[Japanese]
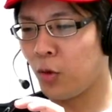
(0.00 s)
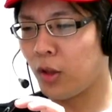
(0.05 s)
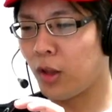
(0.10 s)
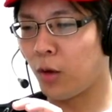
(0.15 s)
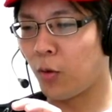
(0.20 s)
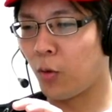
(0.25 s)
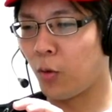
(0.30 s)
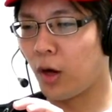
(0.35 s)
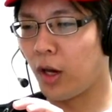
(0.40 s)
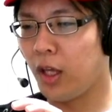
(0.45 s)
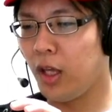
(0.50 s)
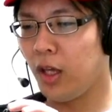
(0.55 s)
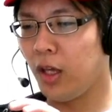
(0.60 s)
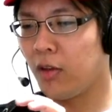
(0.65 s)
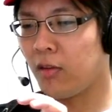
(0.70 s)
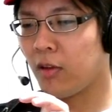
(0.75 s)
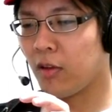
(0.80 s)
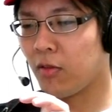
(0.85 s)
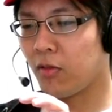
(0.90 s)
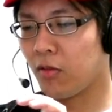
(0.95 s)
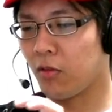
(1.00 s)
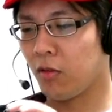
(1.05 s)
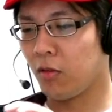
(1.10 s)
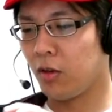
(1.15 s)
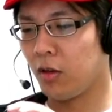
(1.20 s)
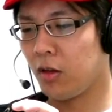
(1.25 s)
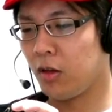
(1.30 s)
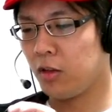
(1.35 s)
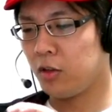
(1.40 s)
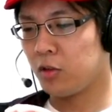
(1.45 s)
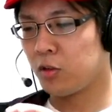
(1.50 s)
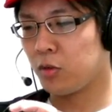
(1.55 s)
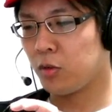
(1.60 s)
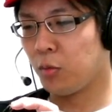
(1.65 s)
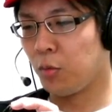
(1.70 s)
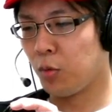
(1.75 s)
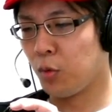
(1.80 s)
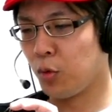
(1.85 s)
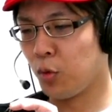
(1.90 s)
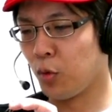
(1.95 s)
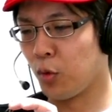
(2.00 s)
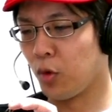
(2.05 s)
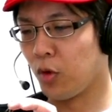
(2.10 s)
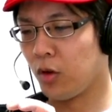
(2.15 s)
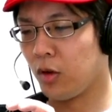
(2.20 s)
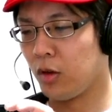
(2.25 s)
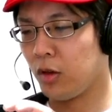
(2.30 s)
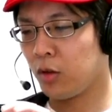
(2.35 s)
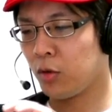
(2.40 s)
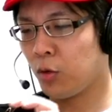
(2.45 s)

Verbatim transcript: といた方がいい説ちょっと戻る